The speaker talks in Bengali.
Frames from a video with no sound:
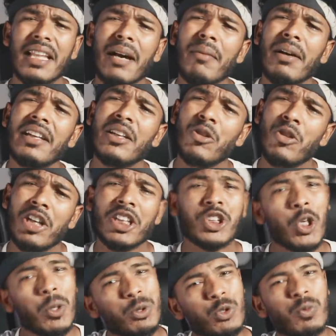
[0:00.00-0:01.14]
না মানে নইলে
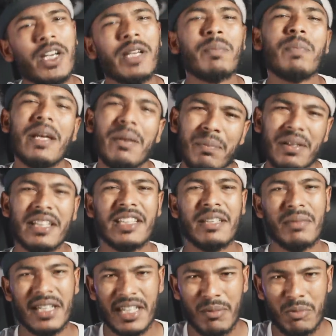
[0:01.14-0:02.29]
সবসময় প্রেম প্রীতি
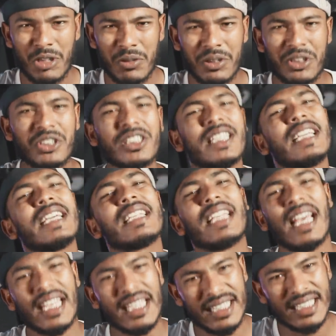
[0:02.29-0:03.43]
মার্কা মোটিভেশন কে
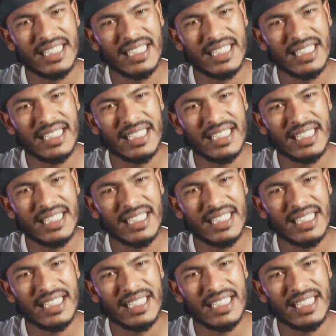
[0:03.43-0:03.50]
দেয়